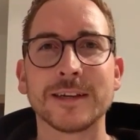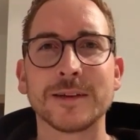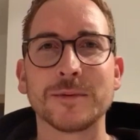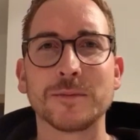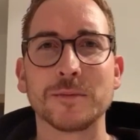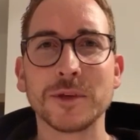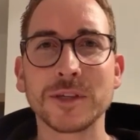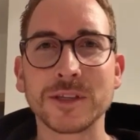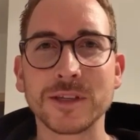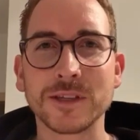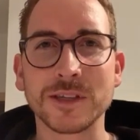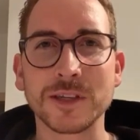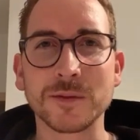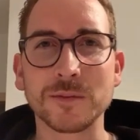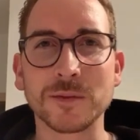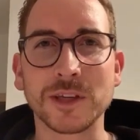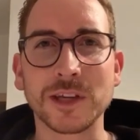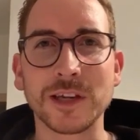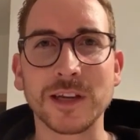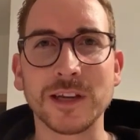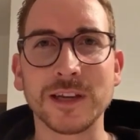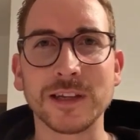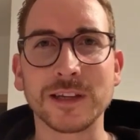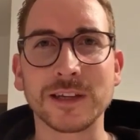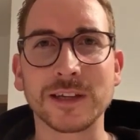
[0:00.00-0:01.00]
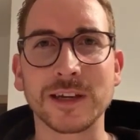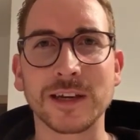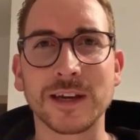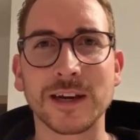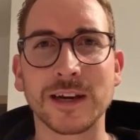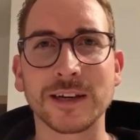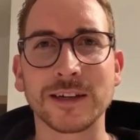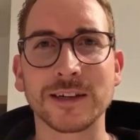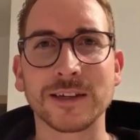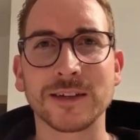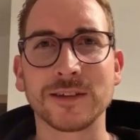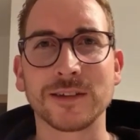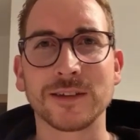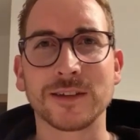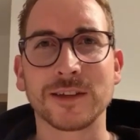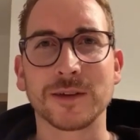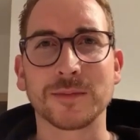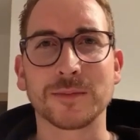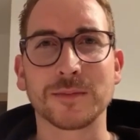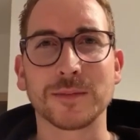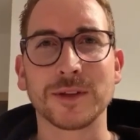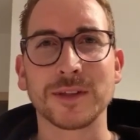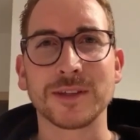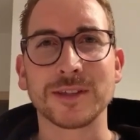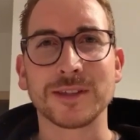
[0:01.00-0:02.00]
Mir ist es nämlich ähnlich gegangen. Ich
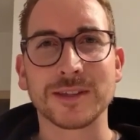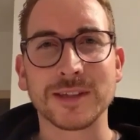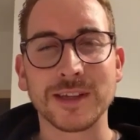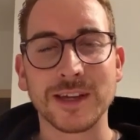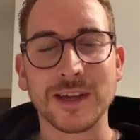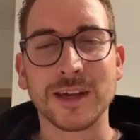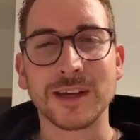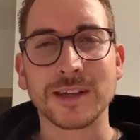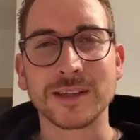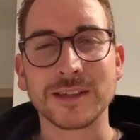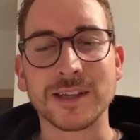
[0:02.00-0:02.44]
habe sehr,